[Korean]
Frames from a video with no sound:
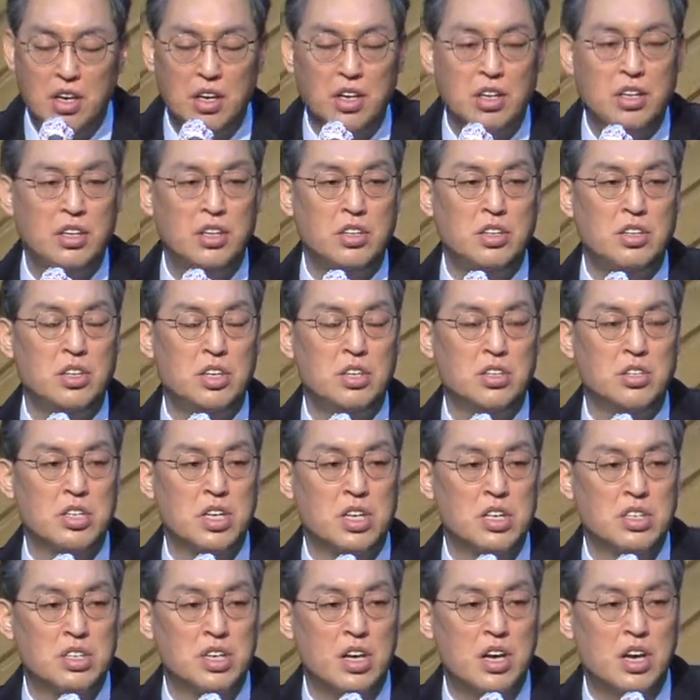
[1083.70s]
이제
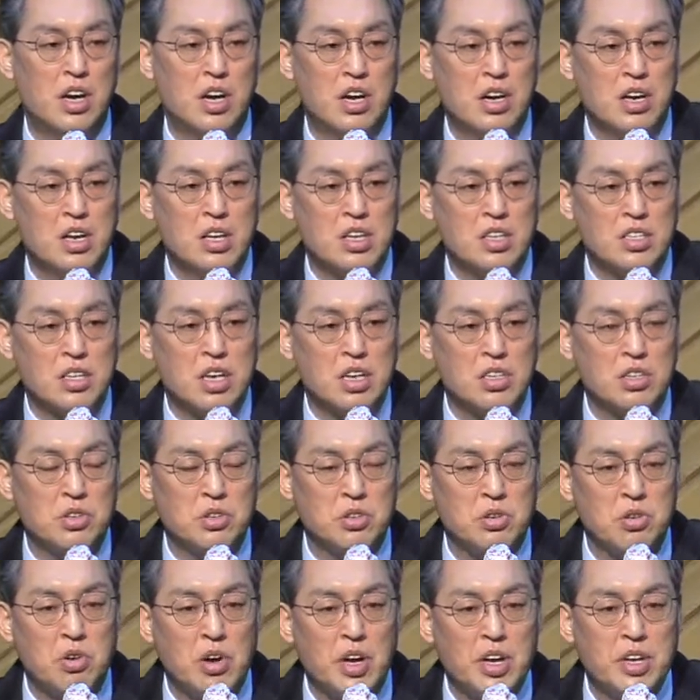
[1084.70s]
사자 사자
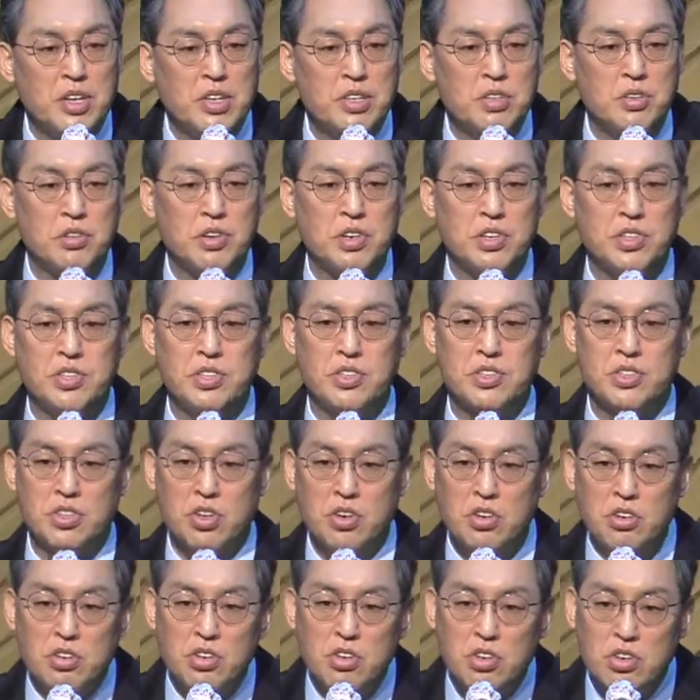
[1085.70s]
요한을 통해서
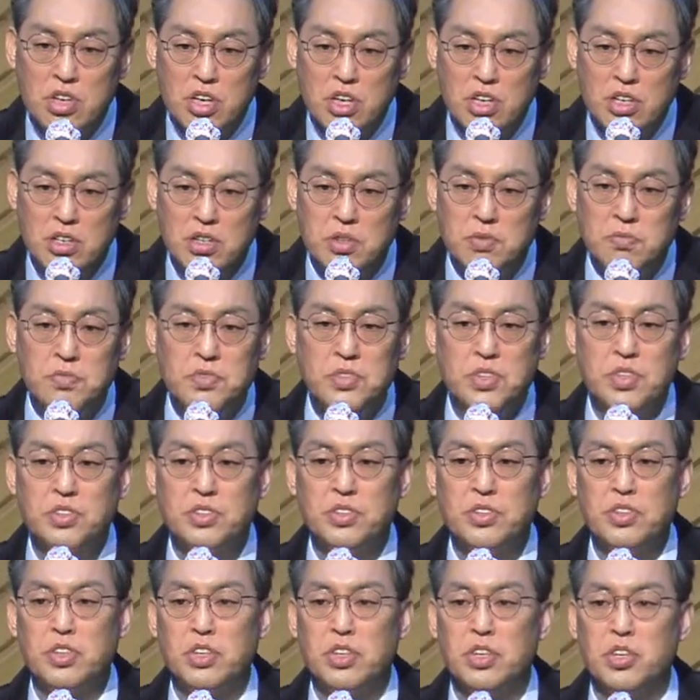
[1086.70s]
성령의
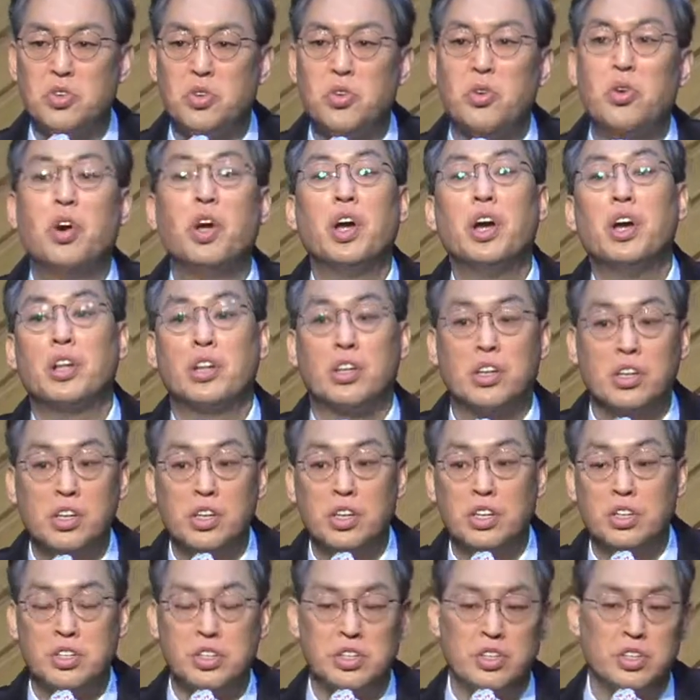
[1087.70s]
음성들이 교회에
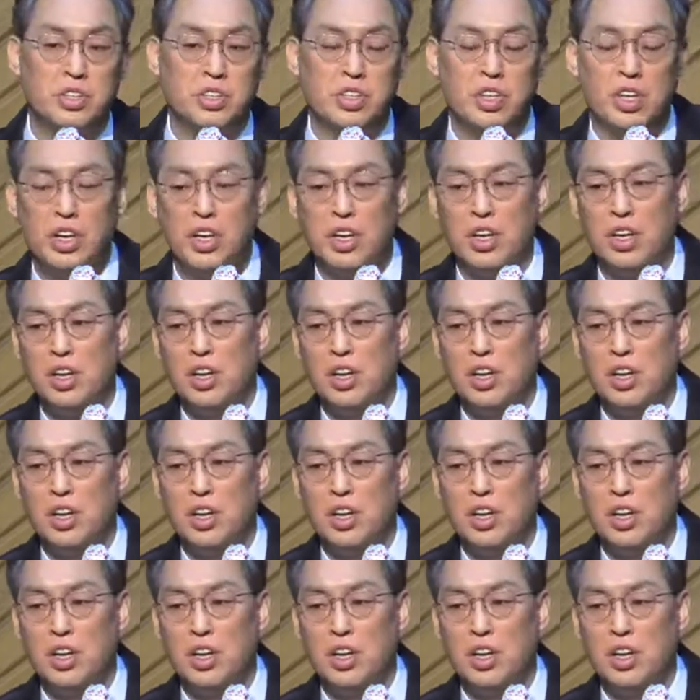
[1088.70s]
들려지는데